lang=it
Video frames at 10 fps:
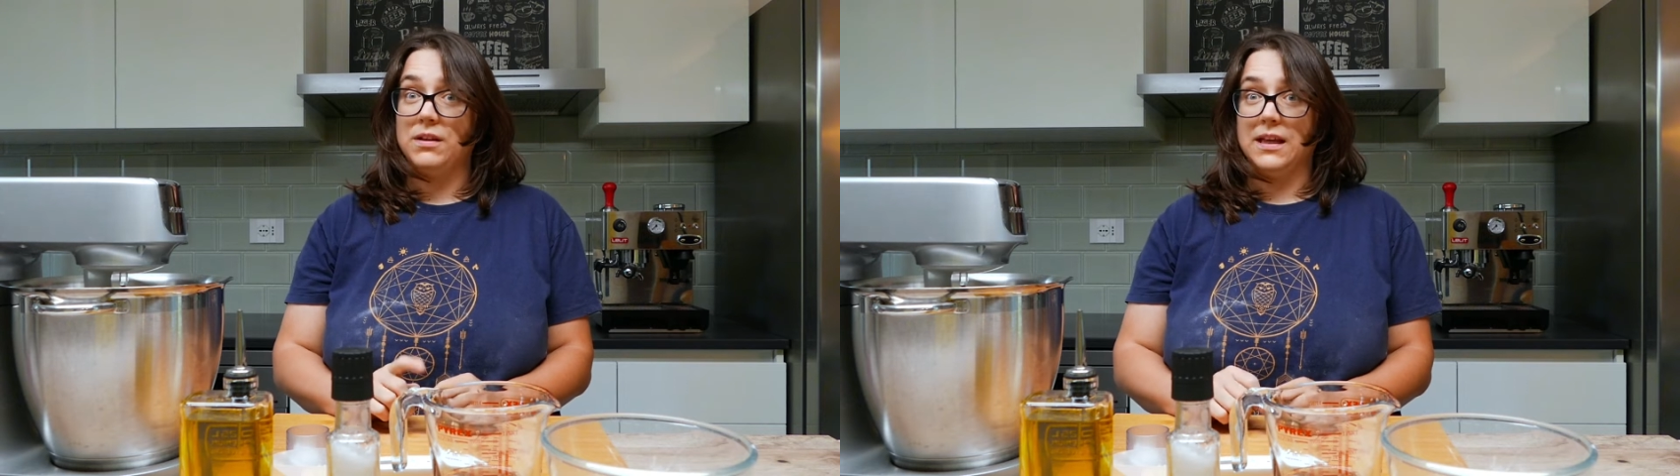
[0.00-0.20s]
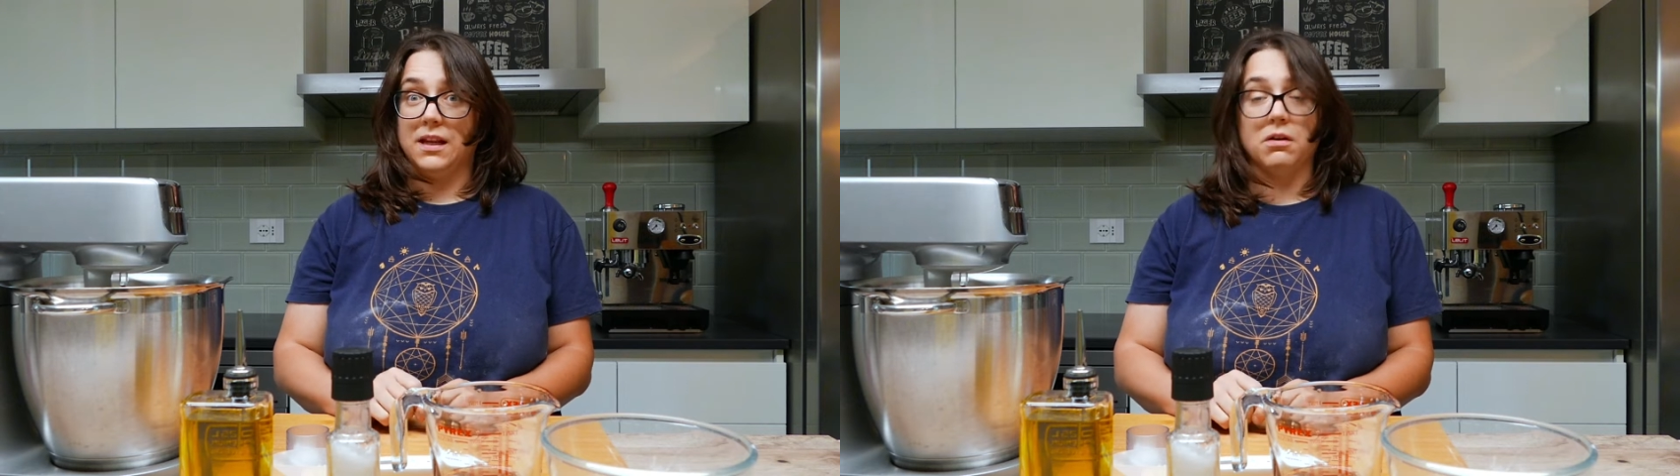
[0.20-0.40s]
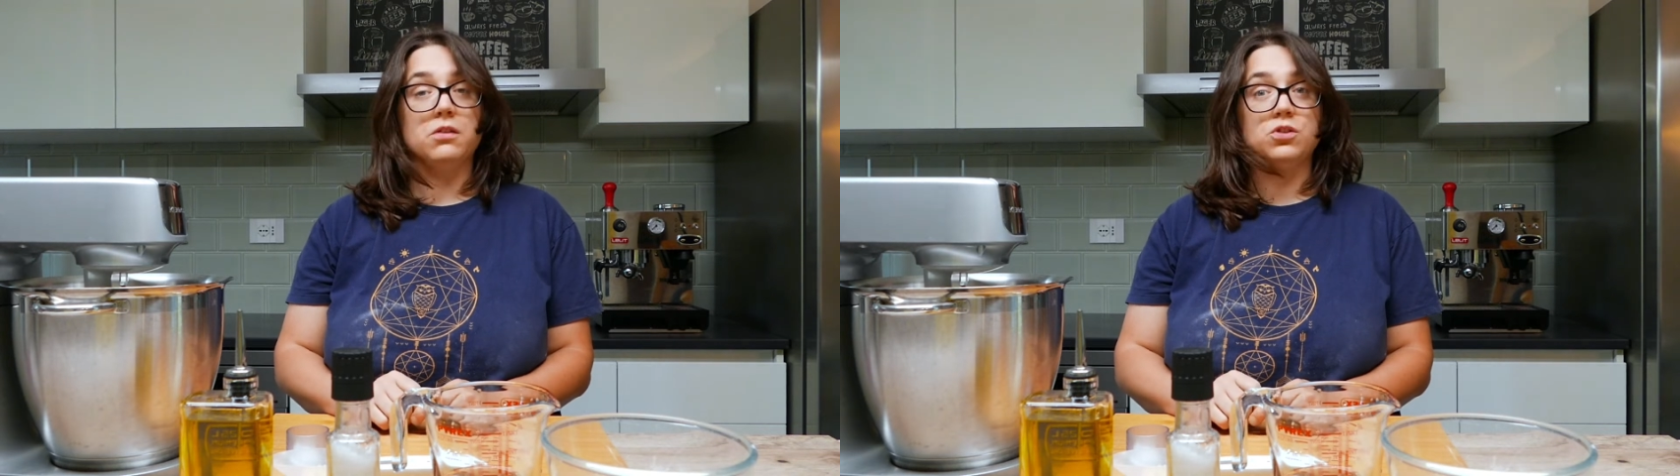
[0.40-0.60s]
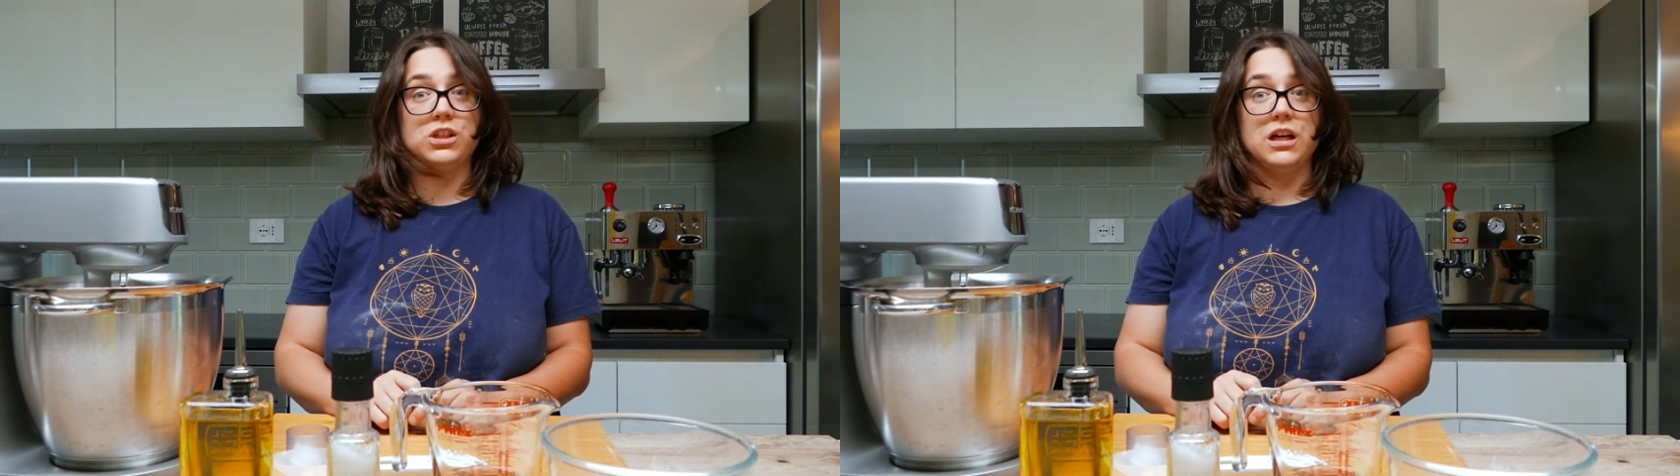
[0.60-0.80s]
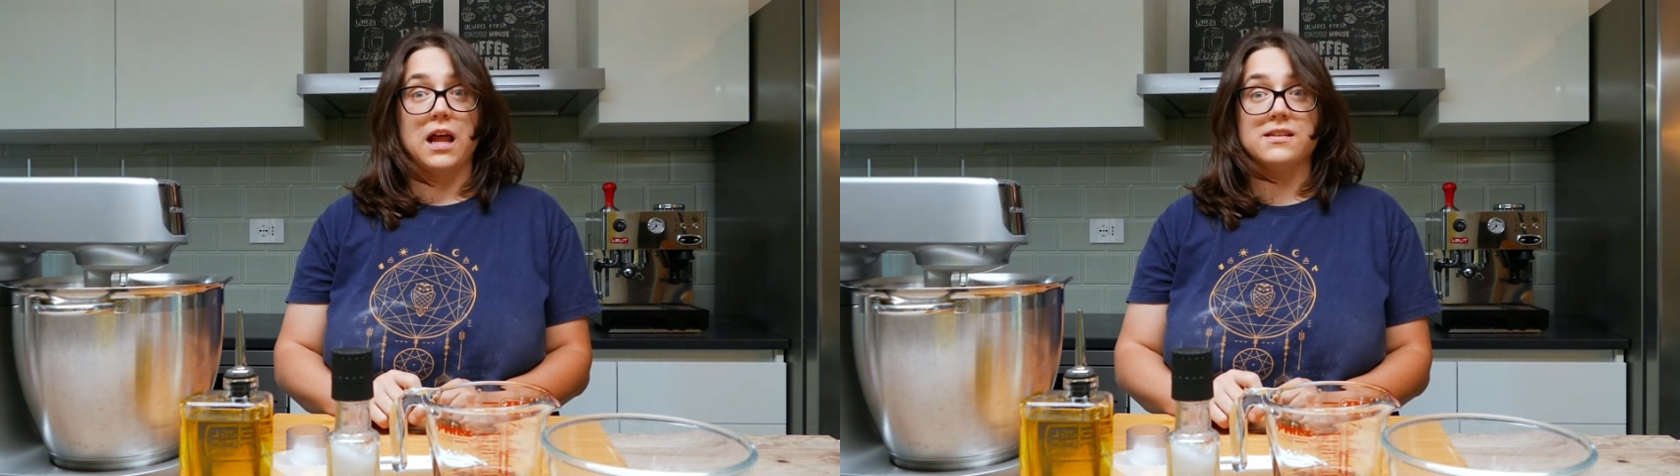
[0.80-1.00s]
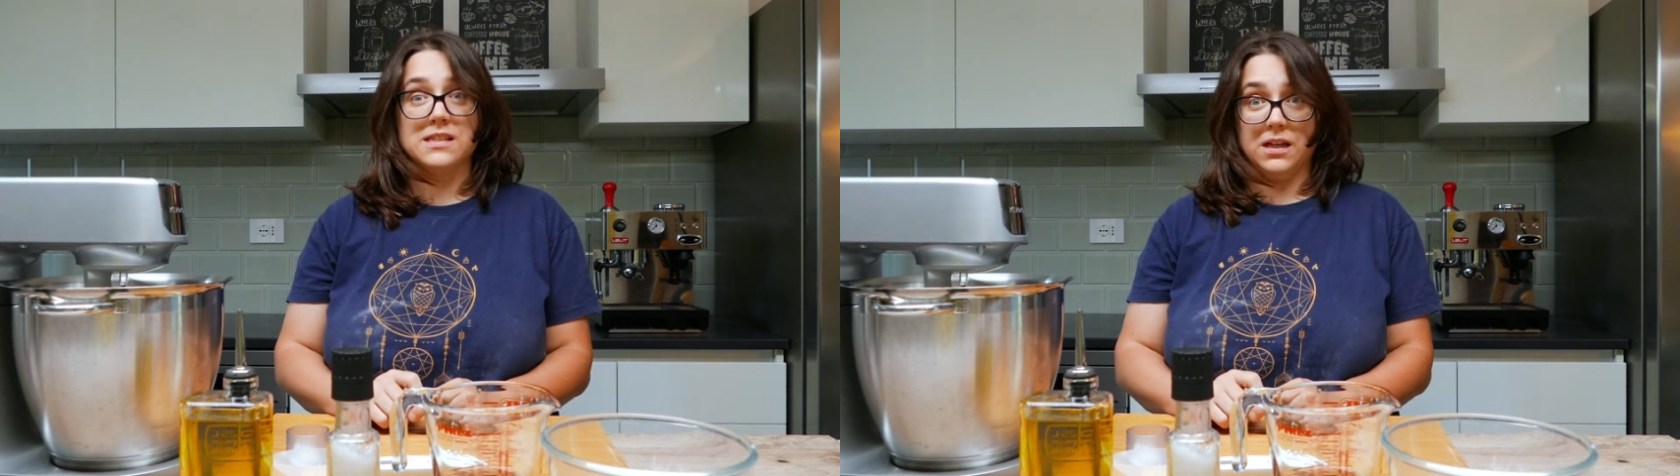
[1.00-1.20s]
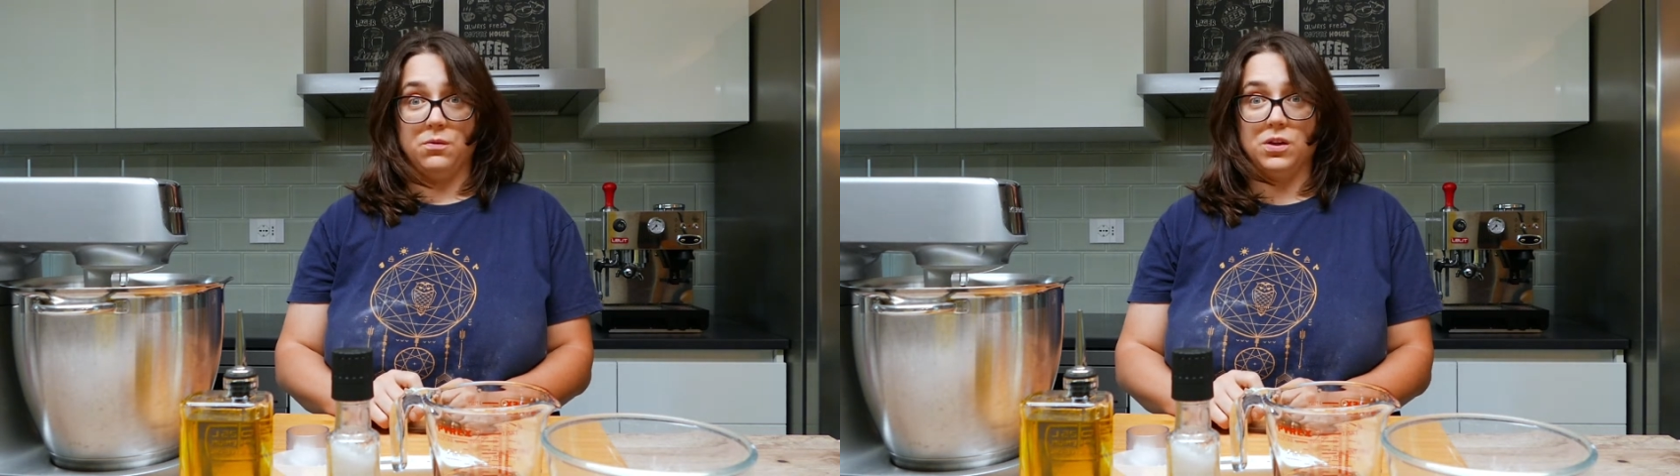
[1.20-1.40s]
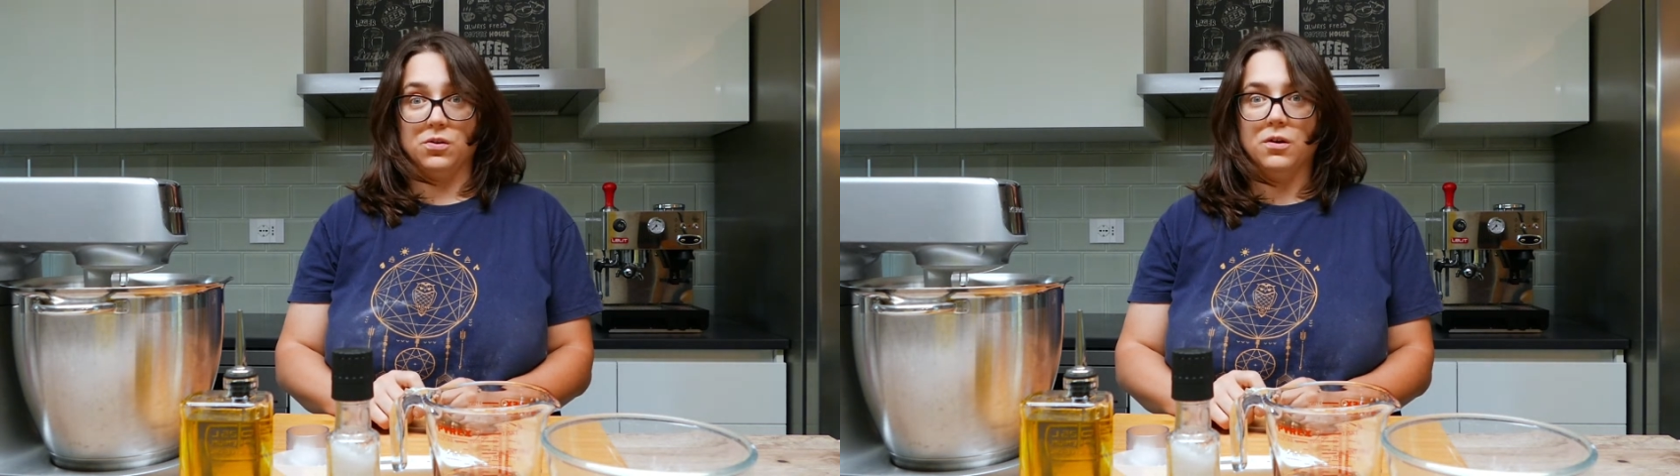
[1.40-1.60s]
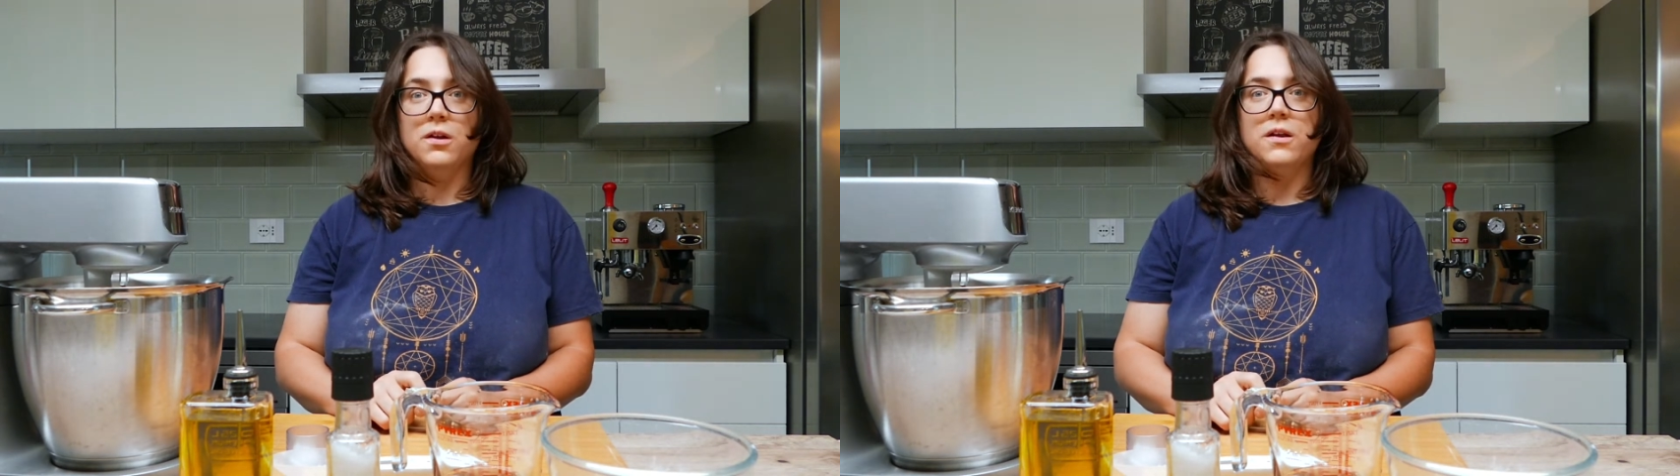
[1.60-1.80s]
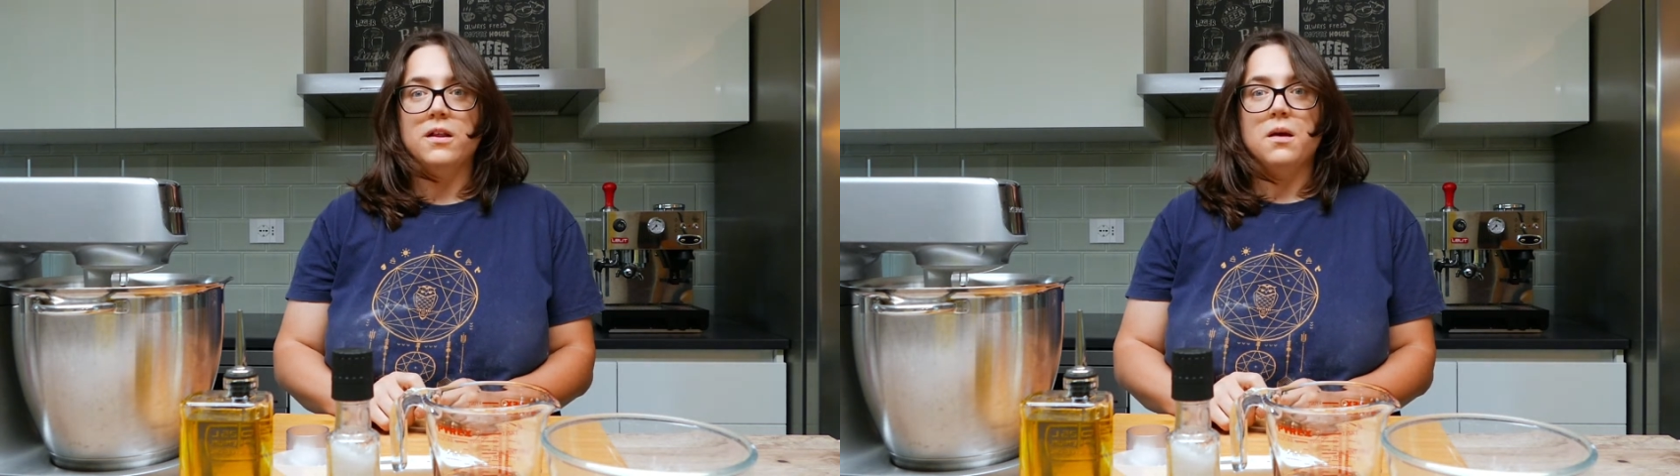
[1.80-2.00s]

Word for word: vedere quando uscirà il seguito.